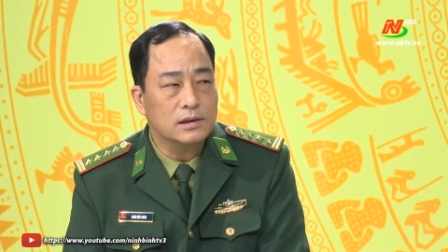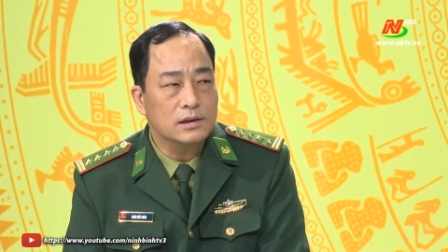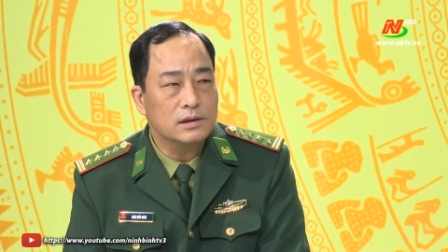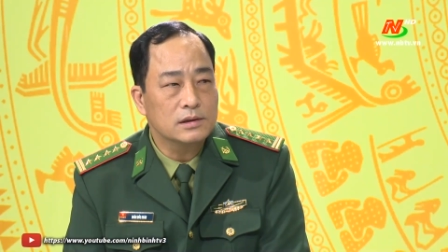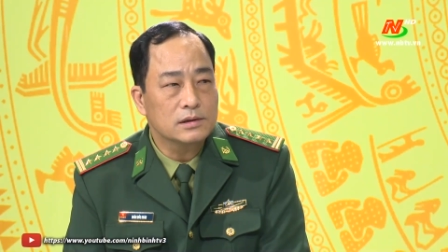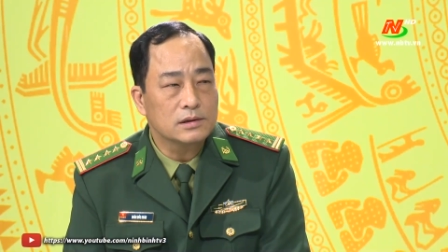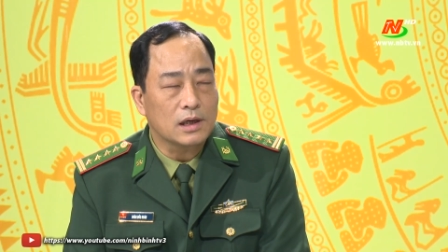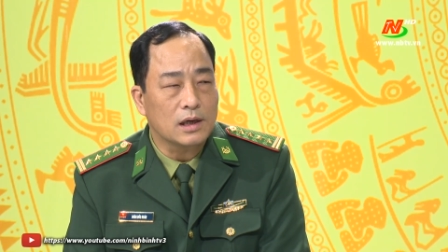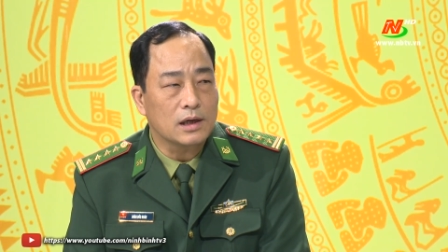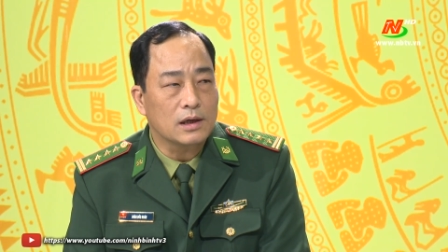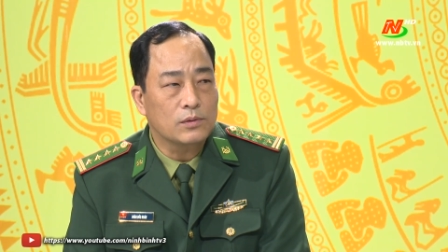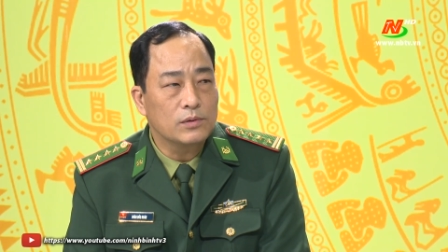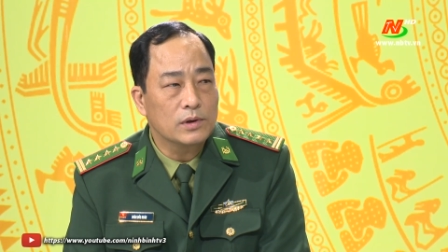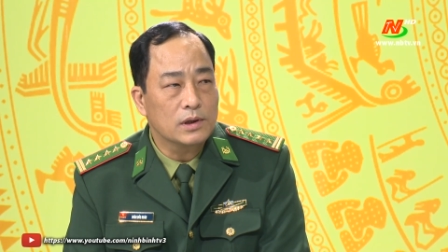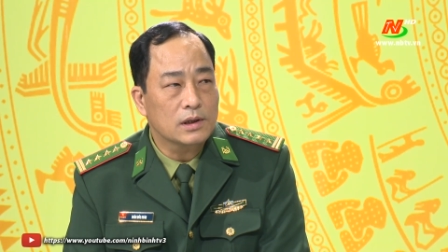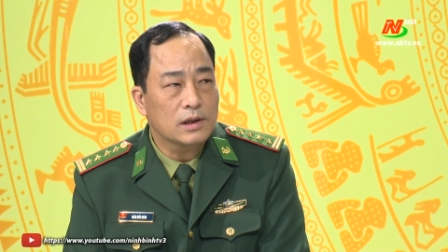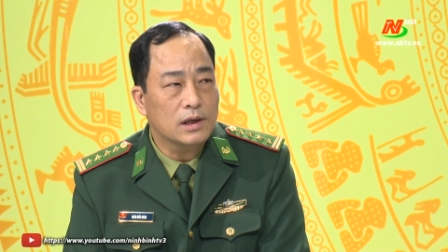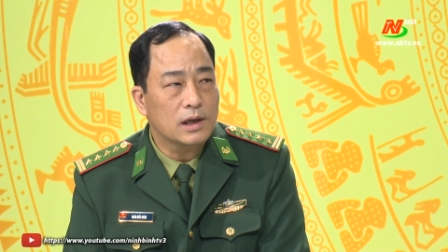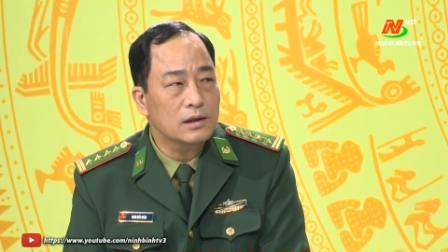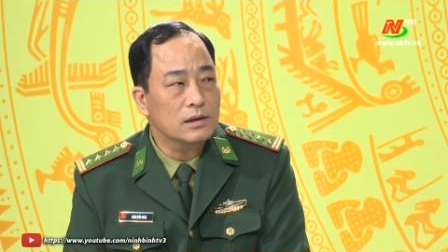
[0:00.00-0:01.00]
lý giải
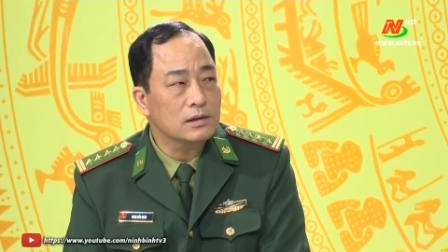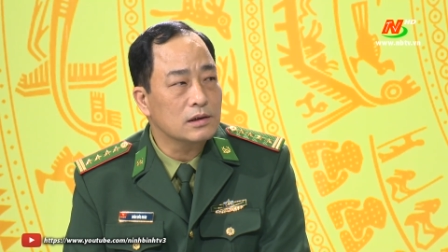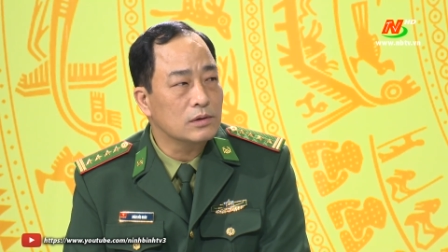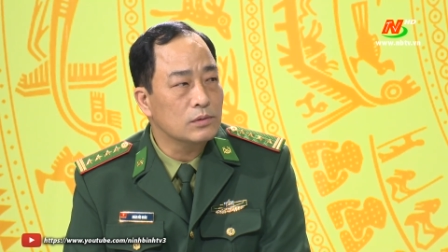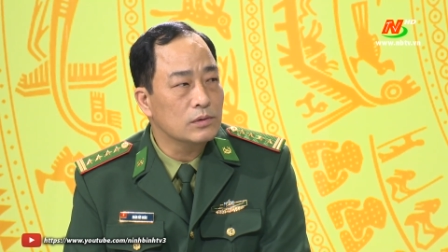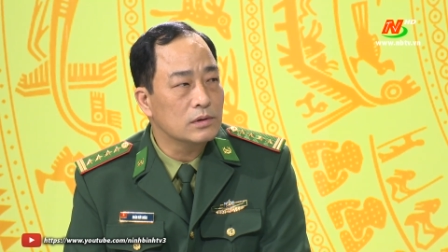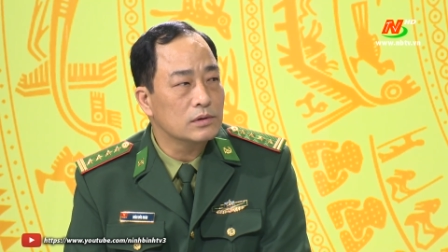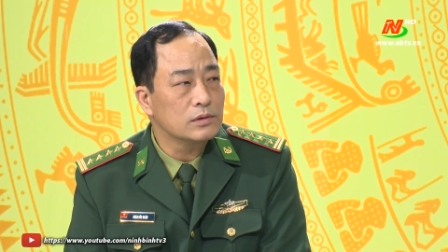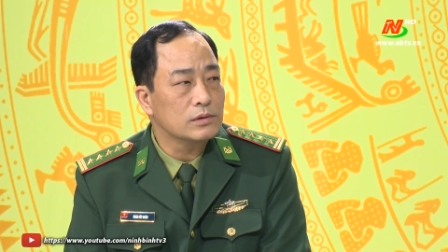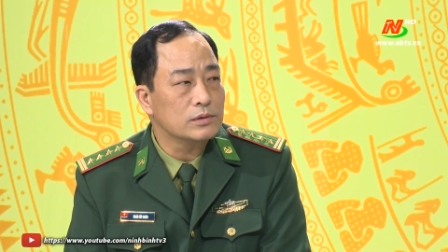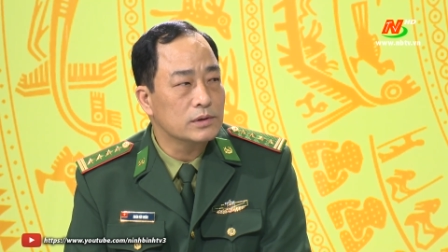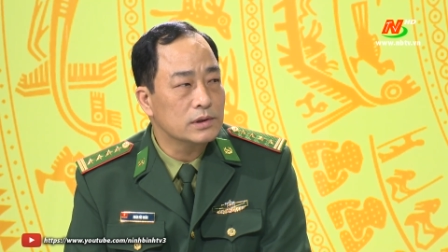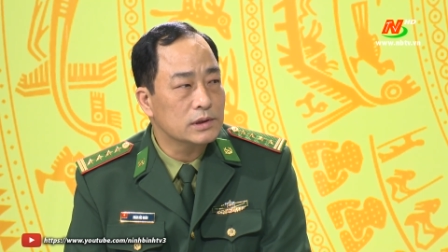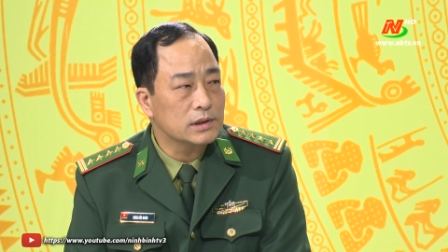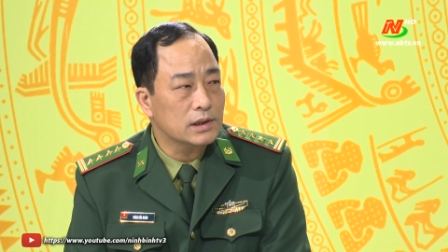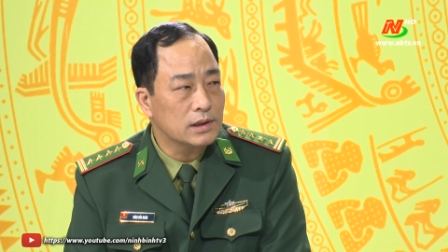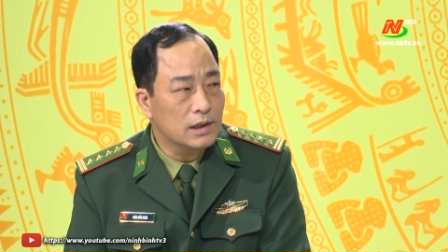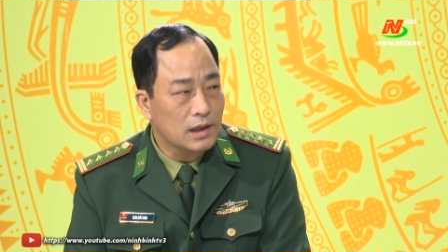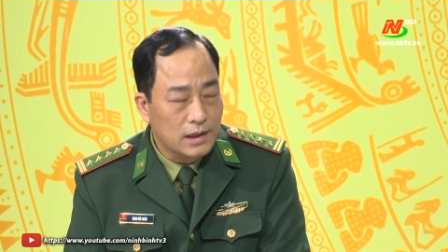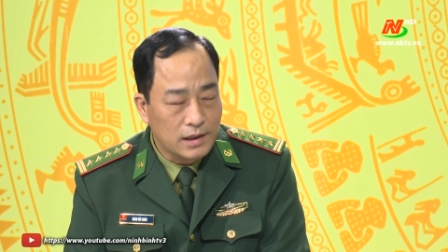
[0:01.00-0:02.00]
quyết các tình huống đột xuất xảy ra